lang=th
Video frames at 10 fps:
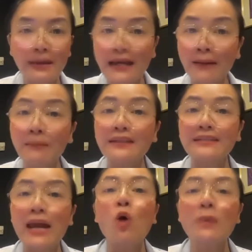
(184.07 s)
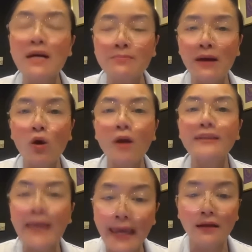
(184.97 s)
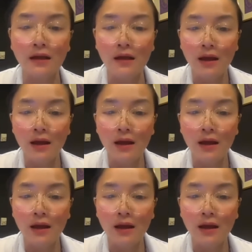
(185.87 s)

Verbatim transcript: ไม่งั้นปัจจัยเขาเพิ่มเขาก็เจ๊ง